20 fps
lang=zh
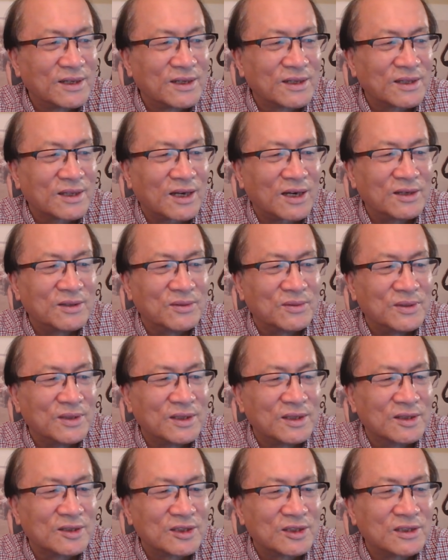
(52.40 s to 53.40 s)
他有一
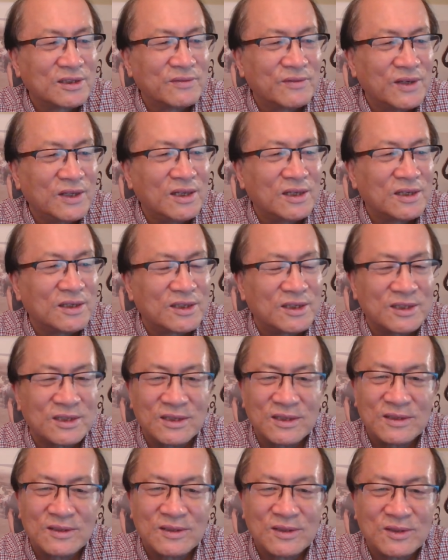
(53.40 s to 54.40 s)
个思维定式，
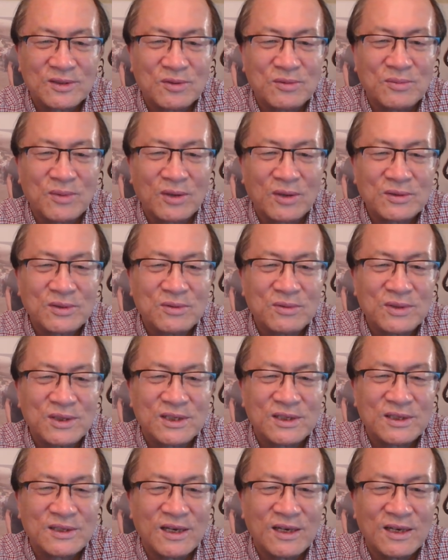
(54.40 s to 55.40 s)
从毛泽东
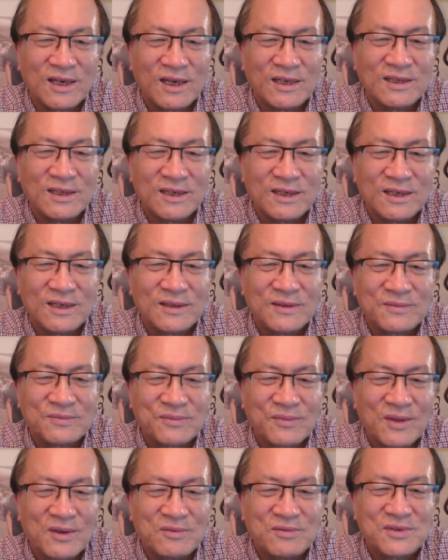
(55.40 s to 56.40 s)
时代来的啊，
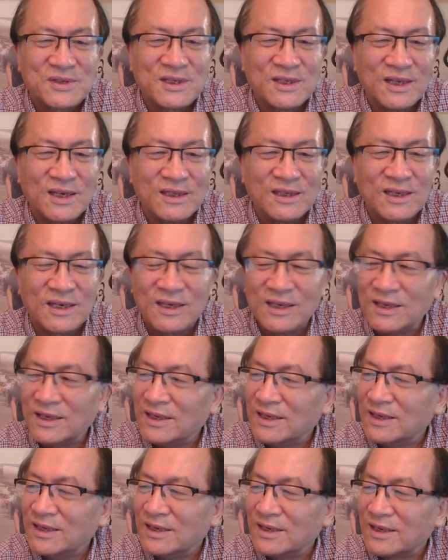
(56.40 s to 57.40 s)
五十年代
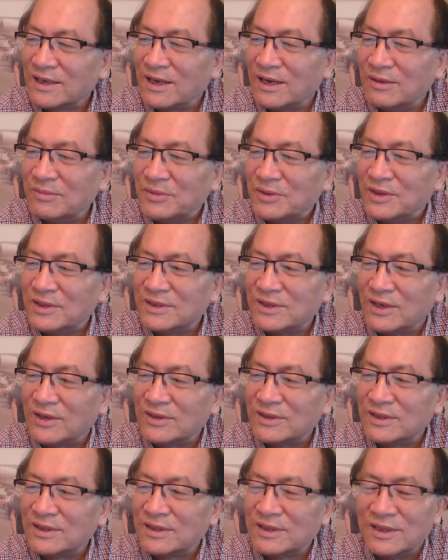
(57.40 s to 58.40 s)
抗美援
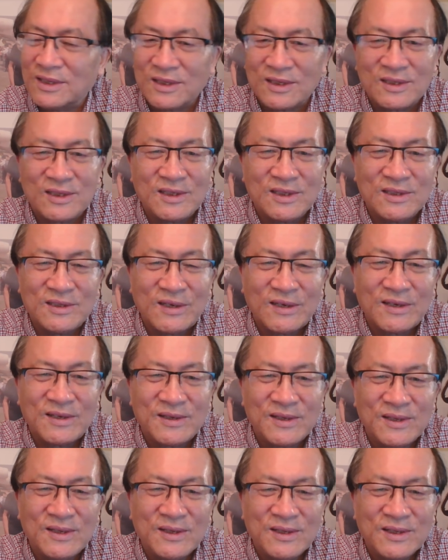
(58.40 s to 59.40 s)
朝那个期间。
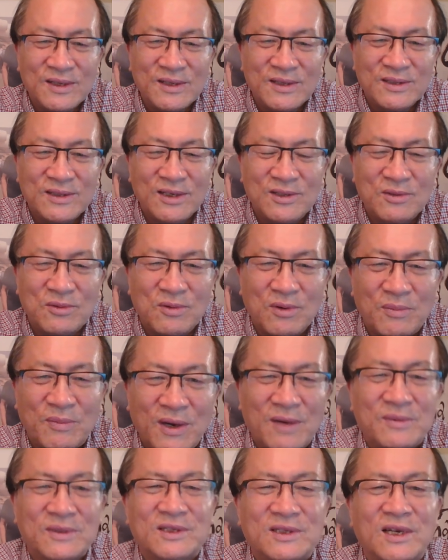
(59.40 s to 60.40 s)
也就我
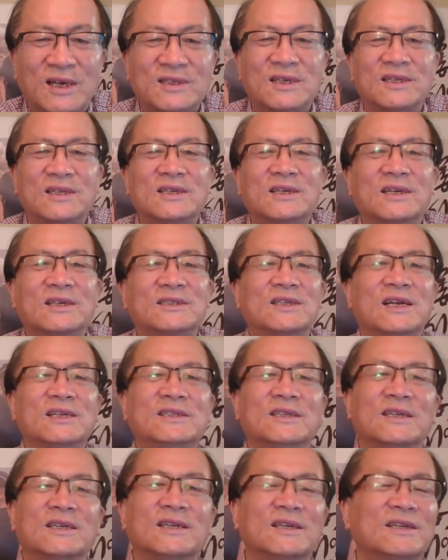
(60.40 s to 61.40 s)
爸爸参加那场战
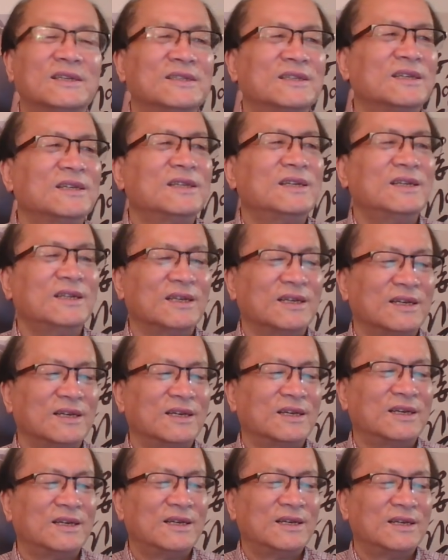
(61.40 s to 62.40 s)
争，在那里，
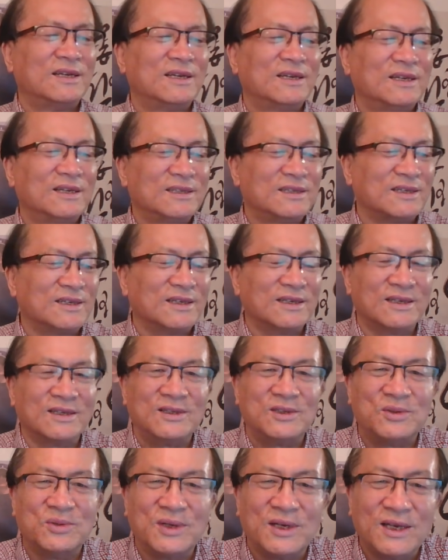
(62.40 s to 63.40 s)
这个
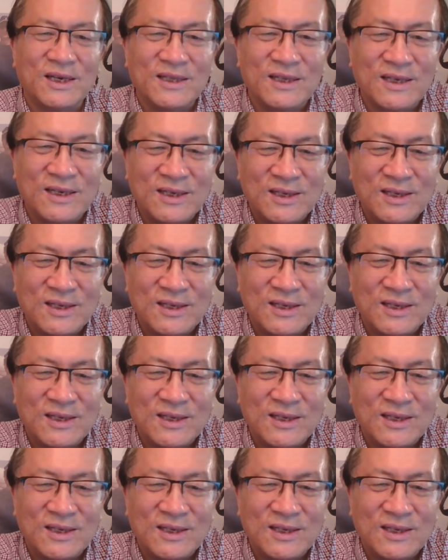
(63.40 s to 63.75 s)
学来的